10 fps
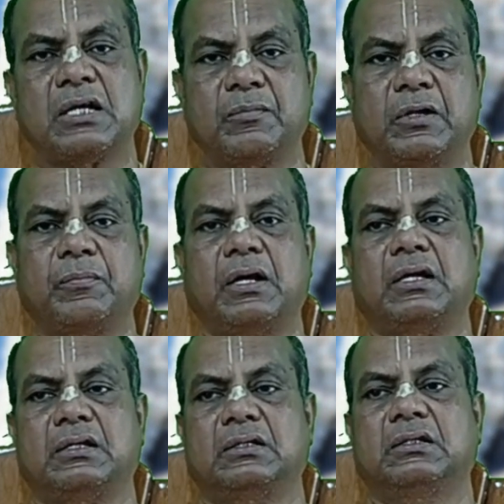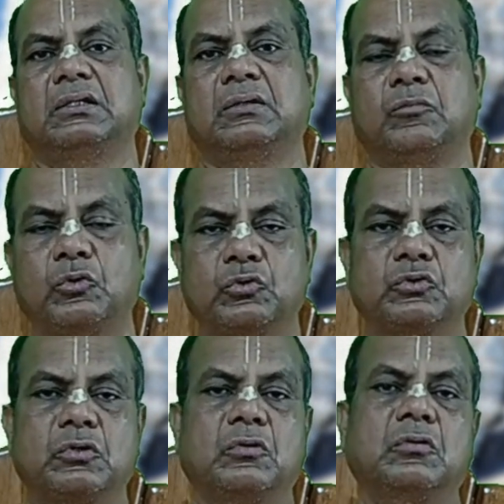সামনে পায়
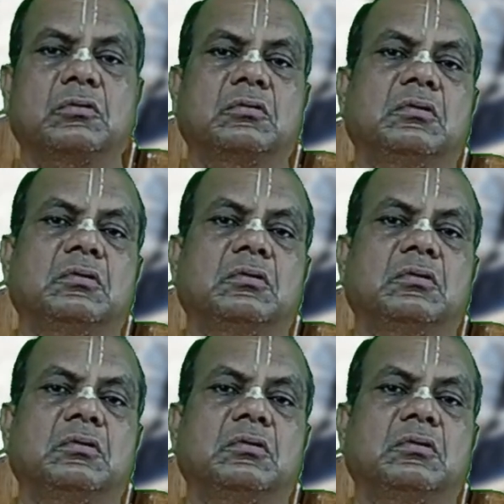মনুষ্য হোক